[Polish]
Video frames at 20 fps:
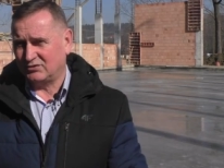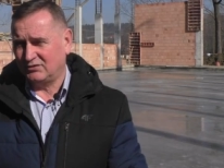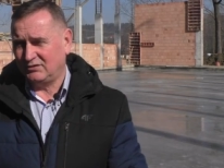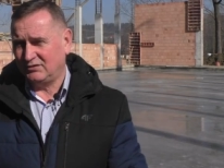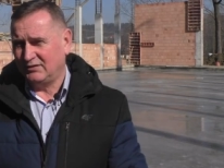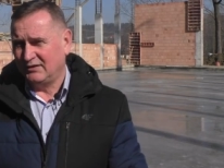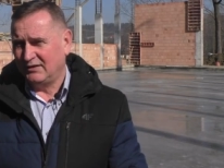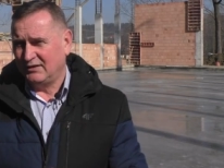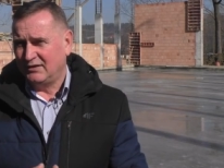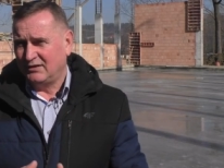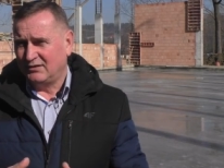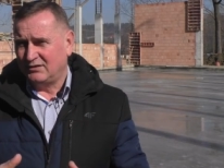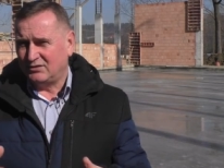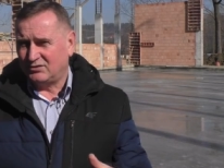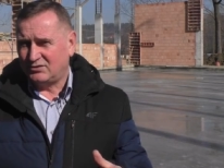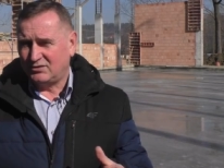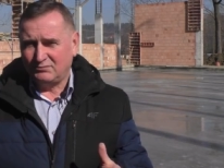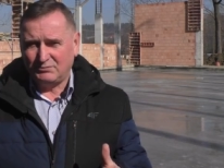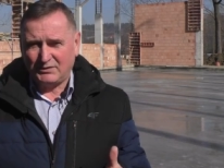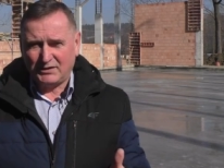Czyli
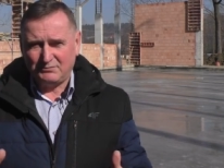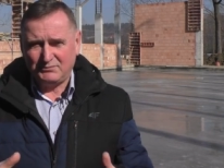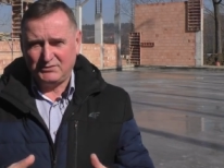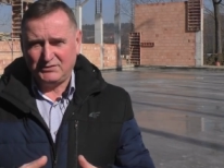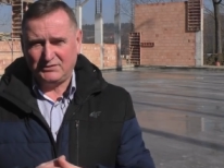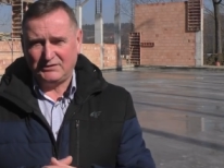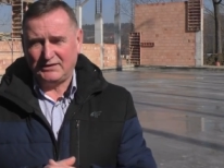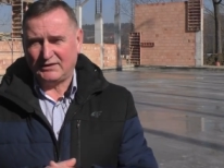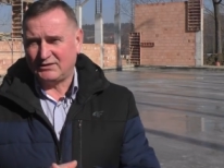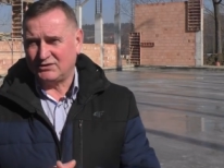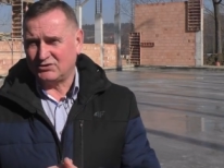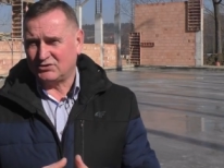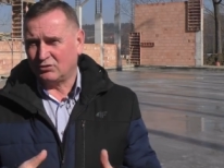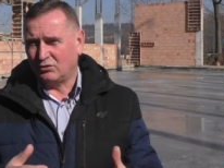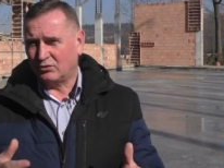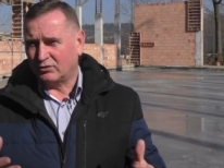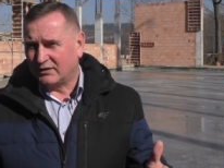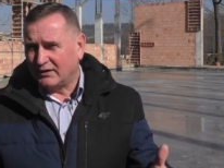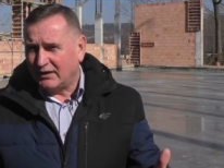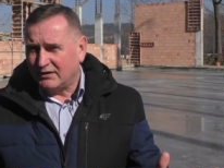jeśli mamy
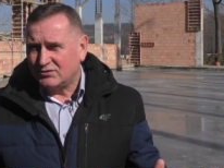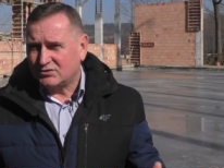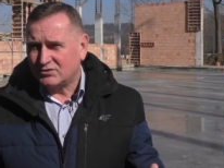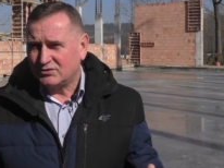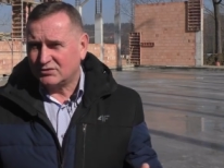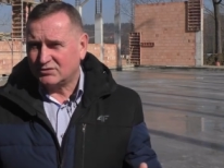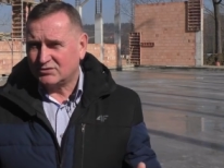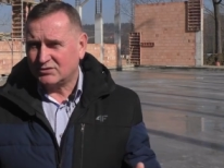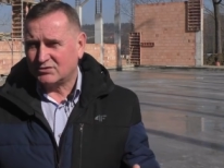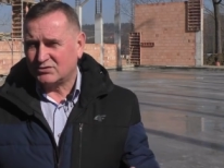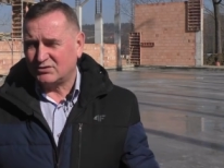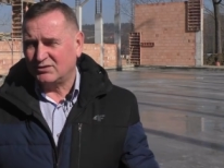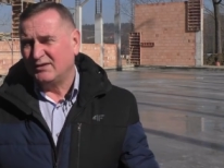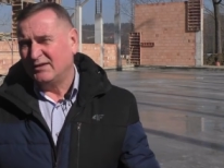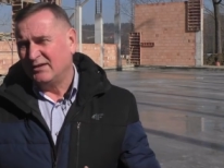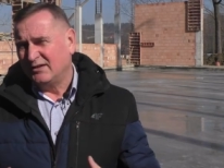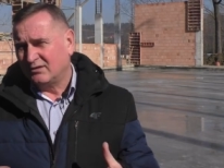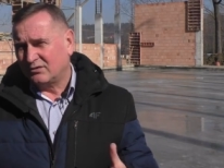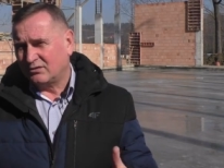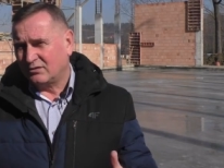jakieś organiczne rzeczy,
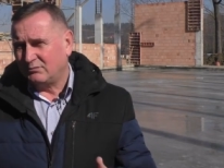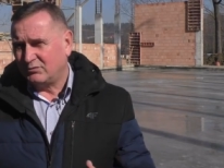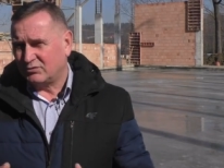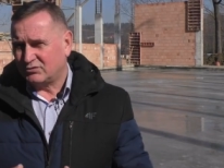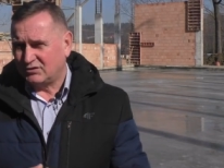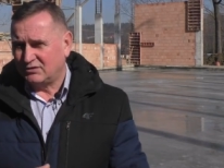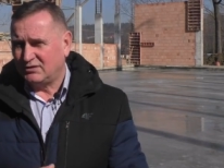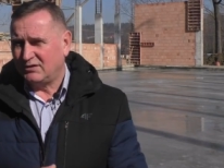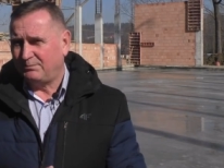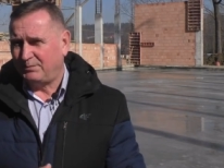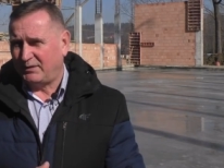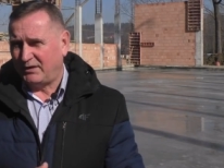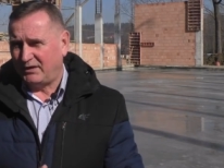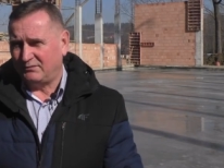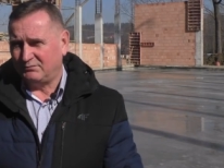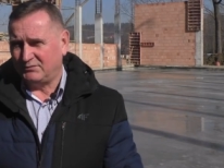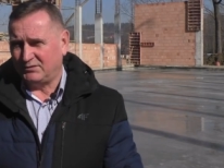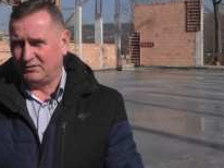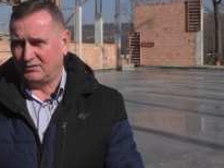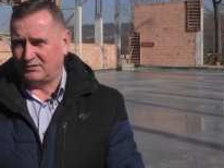to może nie
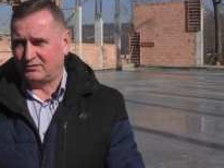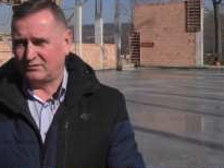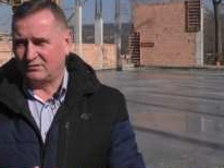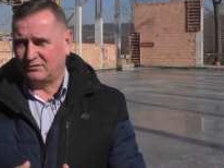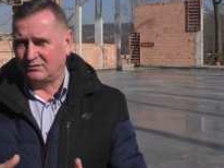palmy ich.